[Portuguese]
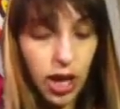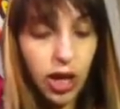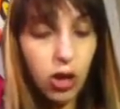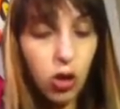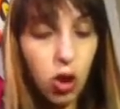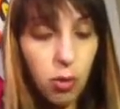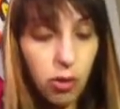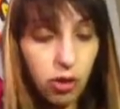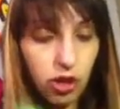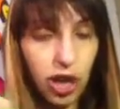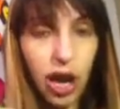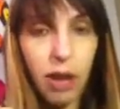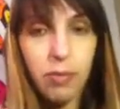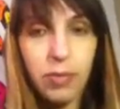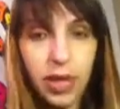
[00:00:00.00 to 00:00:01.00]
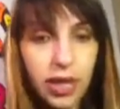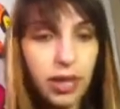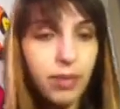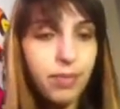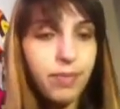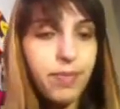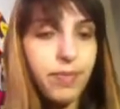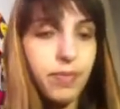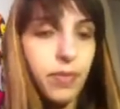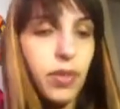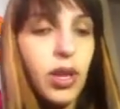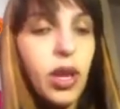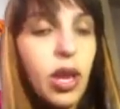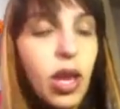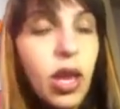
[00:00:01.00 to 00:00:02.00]
E como eu já abri,
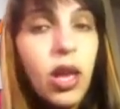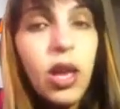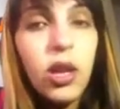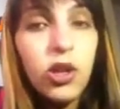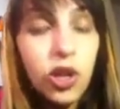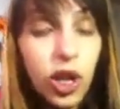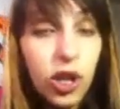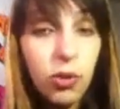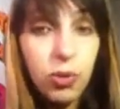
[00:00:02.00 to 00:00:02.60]
Gente,